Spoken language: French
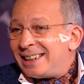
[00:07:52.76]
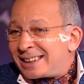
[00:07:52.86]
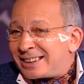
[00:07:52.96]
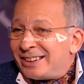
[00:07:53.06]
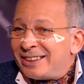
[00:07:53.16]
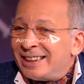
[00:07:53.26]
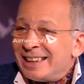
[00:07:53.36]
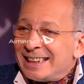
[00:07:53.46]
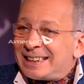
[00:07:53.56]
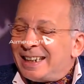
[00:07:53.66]
Parce que
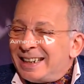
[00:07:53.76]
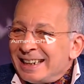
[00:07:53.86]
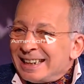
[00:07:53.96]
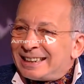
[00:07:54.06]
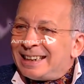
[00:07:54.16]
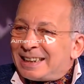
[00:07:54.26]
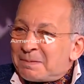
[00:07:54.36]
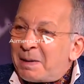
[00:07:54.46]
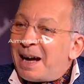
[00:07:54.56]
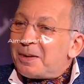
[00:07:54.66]
c'était
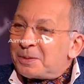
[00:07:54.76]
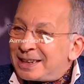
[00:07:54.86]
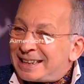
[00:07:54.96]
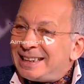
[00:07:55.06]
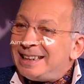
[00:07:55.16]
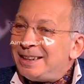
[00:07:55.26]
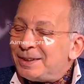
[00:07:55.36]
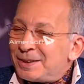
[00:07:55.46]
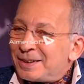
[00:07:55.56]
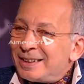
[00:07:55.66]
pas aussi
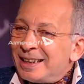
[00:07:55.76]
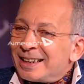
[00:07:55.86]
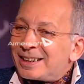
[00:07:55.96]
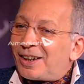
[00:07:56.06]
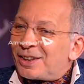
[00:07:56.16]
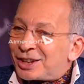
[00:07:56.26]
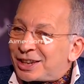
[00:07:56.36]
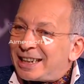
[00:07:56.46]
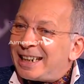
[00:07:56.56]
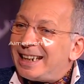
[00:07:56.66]
euh, Évident.
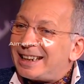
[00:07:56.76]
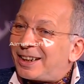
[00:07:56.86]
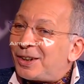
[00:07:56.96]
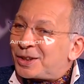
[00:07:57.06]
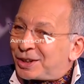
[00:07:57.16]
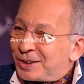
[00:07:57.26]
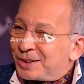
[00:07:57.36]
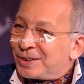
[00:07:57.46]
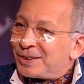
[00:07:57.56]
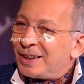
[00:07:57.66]
tranché, tranchant
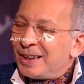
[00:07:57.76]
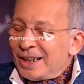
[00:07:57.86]
que,